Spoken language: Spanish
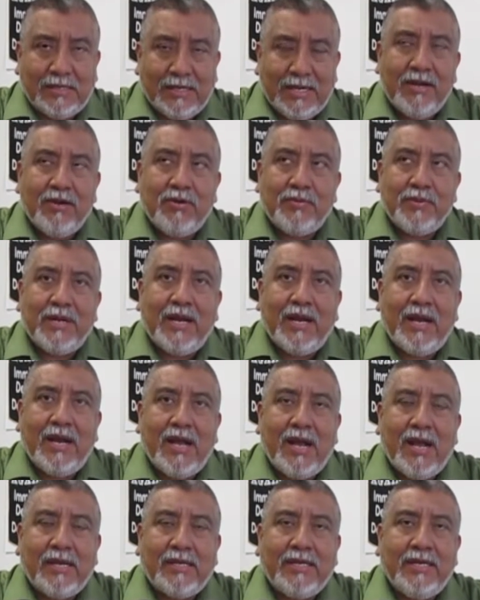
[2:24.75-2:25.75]
Claro,
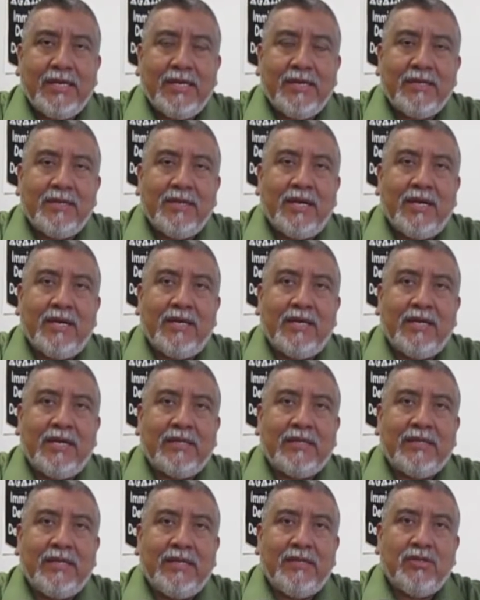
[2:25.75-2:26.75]
mira, aquí en
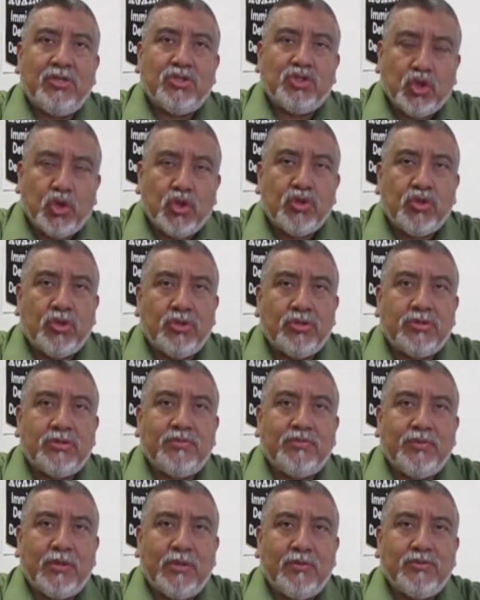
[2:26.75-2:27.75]
aquí
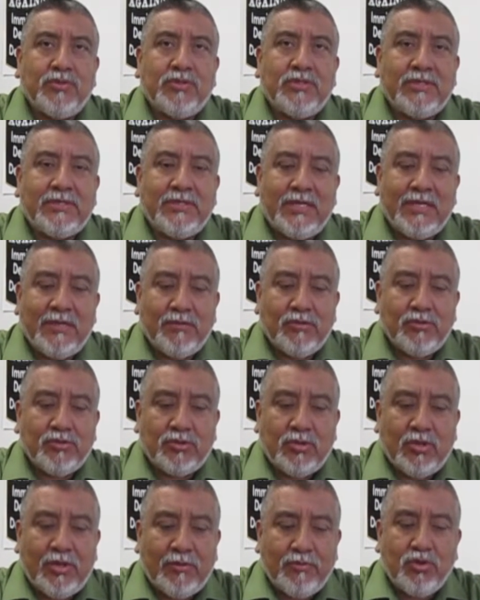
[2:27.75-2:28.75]
nosotros podemos decir,
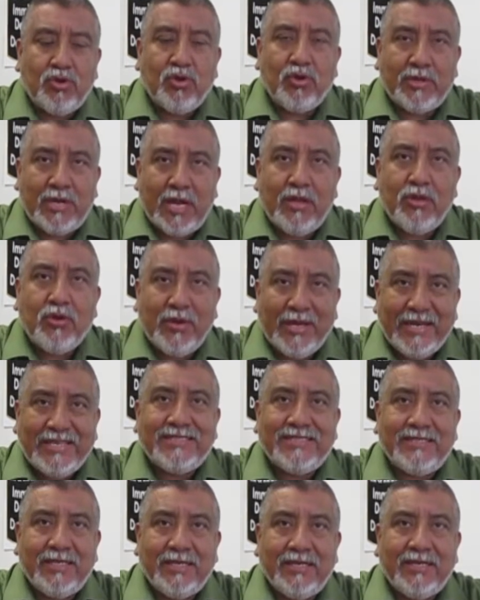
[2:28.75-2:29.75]
hemos, hemos logrado
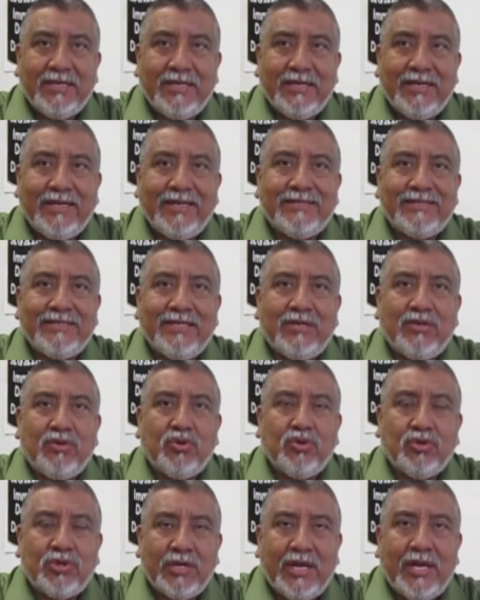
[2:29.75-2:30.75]
este, este
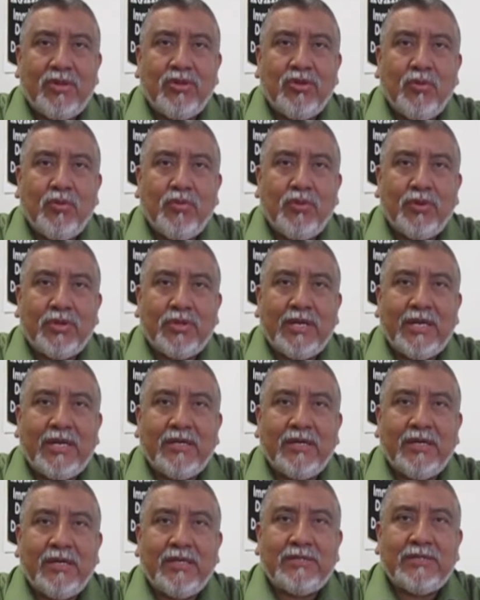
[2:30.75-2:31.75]
contrato
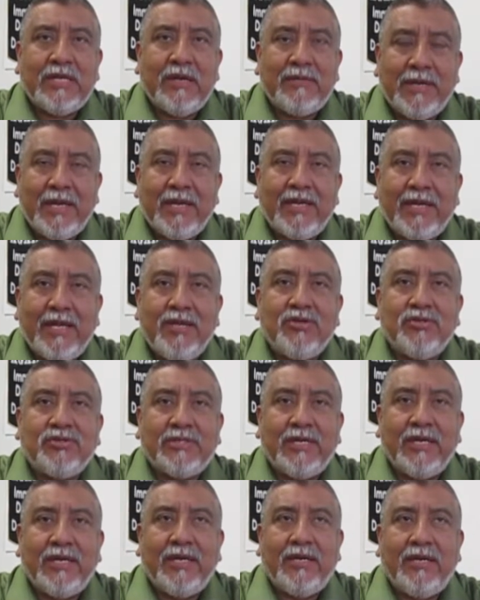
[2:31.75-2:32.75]
porque sabían
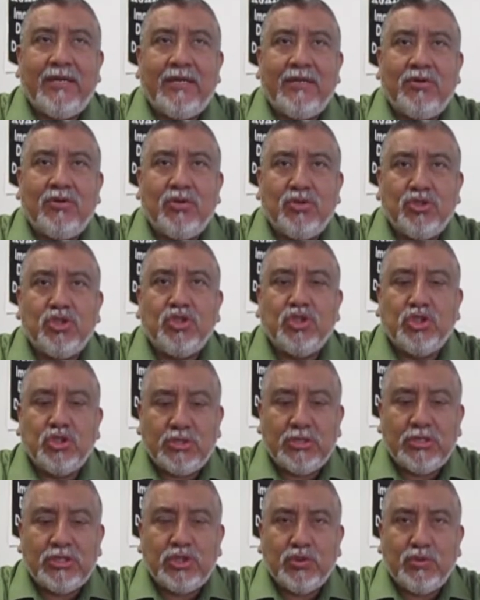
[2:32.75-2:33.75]
ellos que incluso
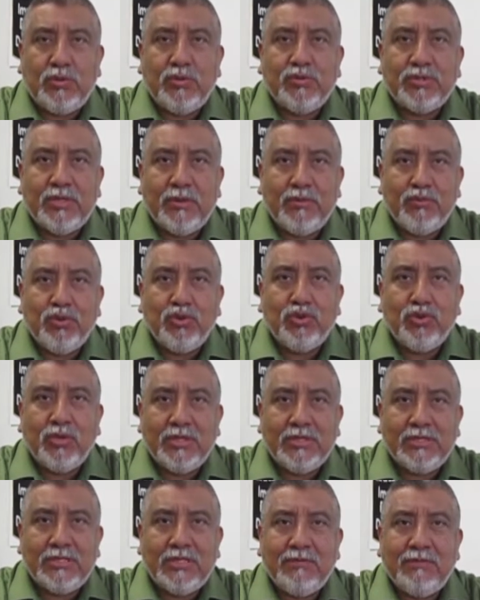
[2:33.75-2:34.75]
estuvimos a punto
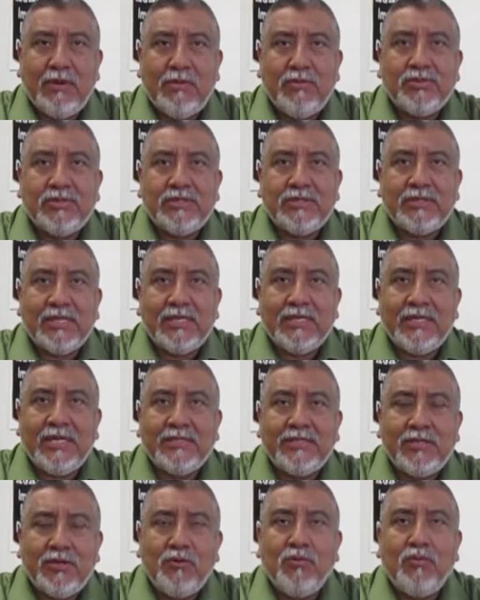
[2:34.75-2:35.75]
de decir, vamos a salir
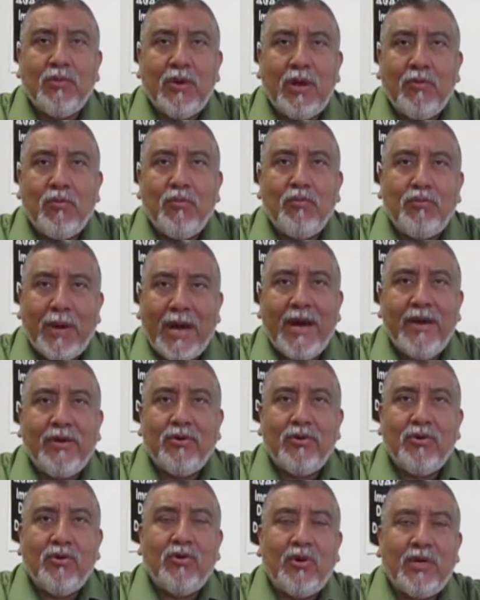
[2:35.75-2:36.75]
a hacer un, a un
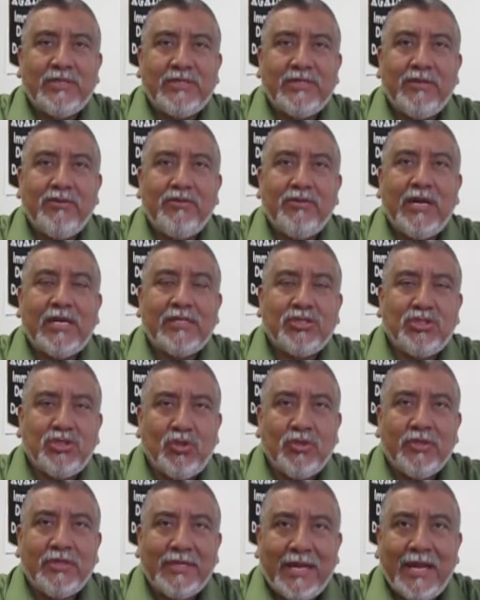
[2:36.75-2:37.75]
paro o hacer una
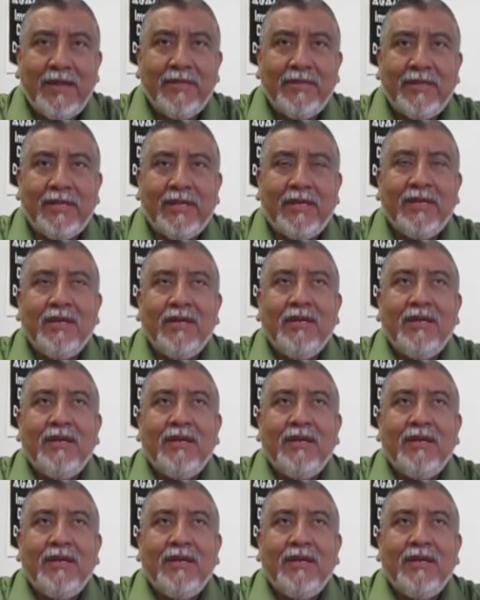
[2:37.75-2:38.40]
acción grande